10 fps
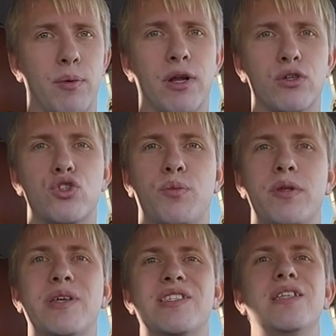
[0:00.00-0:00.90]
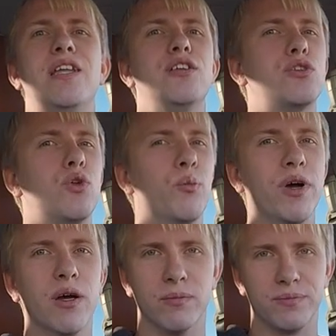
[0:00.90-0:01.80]
Попрошу, чтобы они меня соединились с
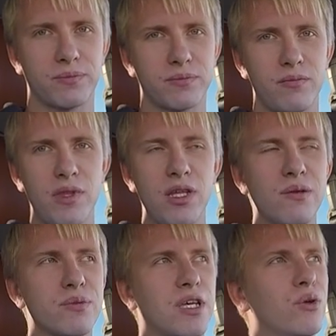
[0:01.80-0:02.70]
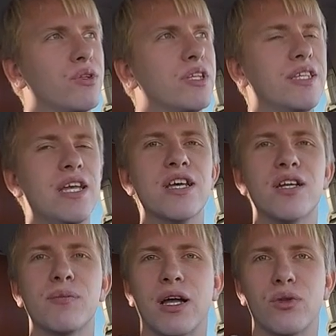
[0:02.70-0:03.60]
любым абсолютно
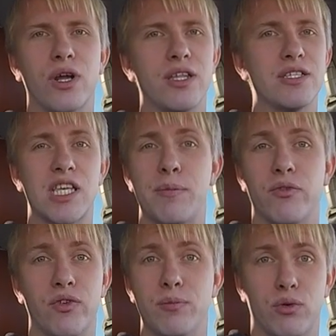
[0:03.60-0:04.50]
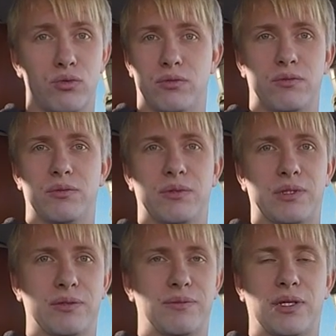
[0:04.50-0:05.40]
дилером, который они сами выберут. тут,
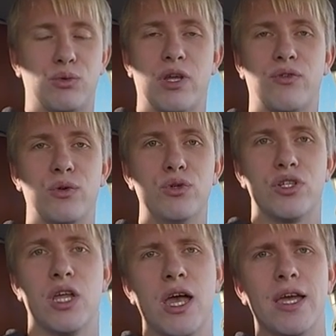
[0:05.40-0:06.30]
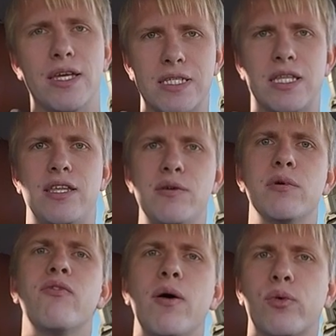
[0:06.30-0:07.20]
куда включат. И
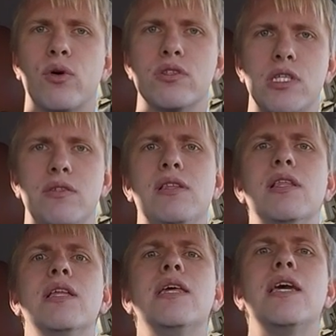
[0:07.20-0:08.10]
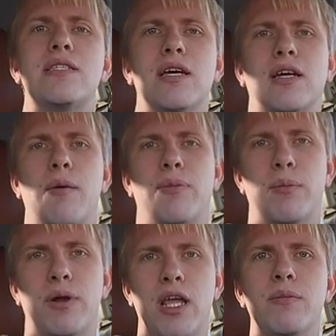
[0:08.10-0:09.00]
зададим им вопрос, действительно ли есть такая
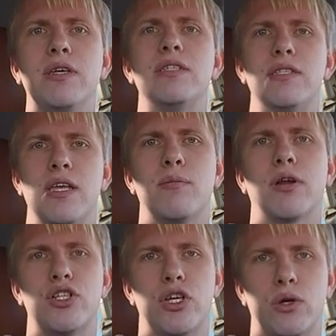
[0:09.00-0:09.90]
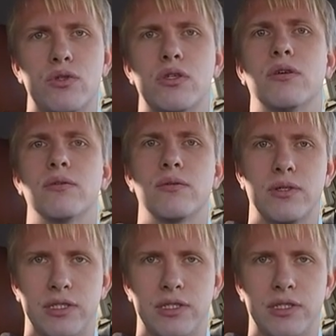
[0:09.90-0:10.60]
проблема, и с ней обращаются к